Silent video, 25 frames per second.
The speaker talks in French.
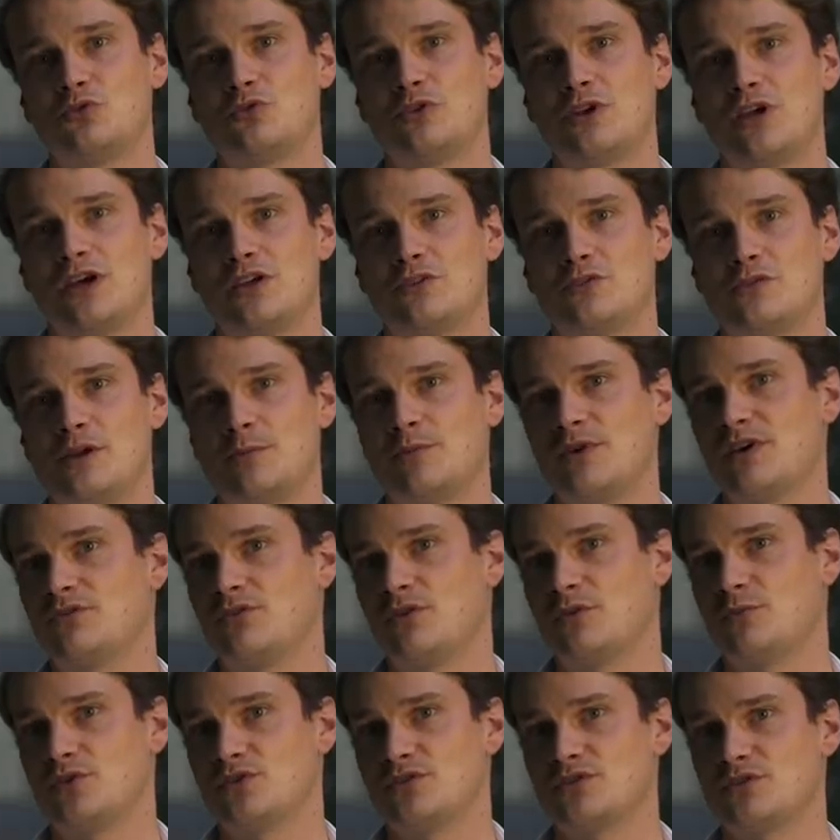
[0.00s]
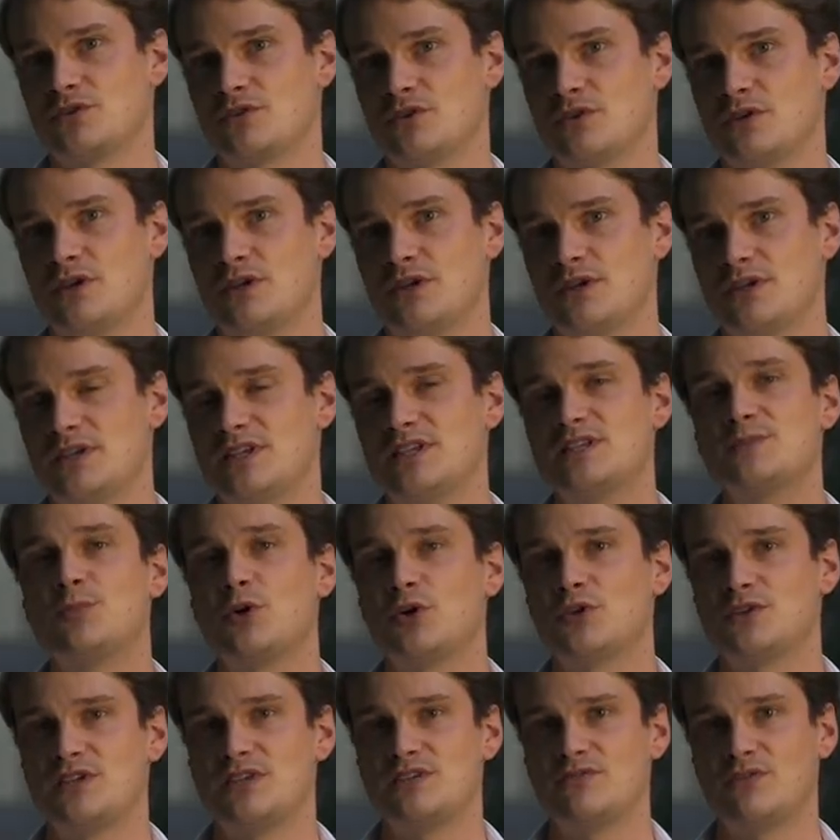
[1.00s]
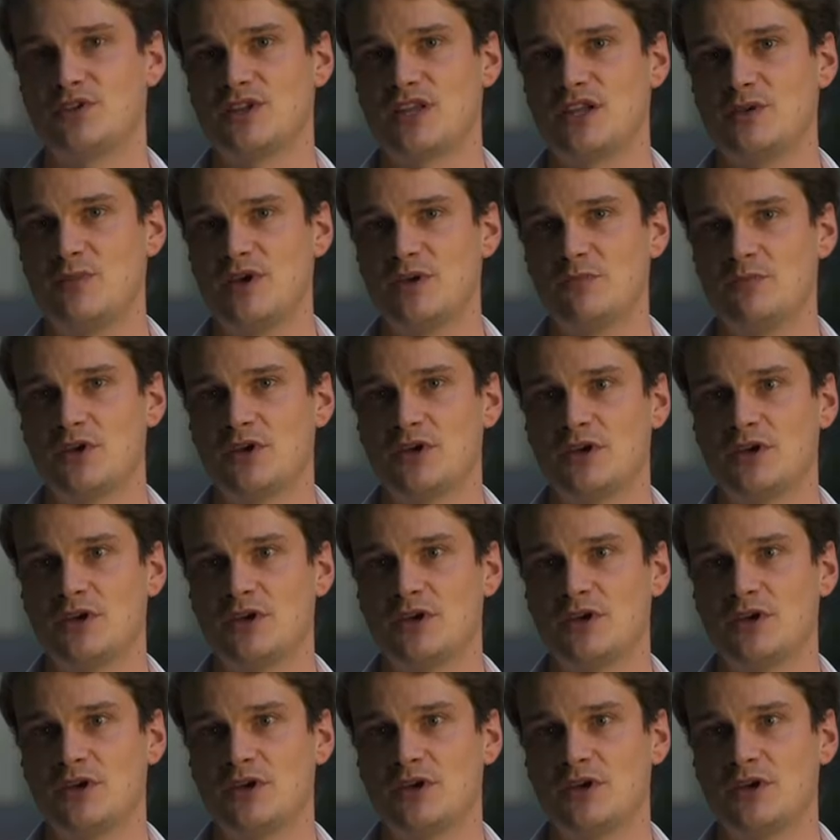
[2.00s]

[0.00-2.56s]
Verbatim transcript: de la, performance e-sportive en elle-même.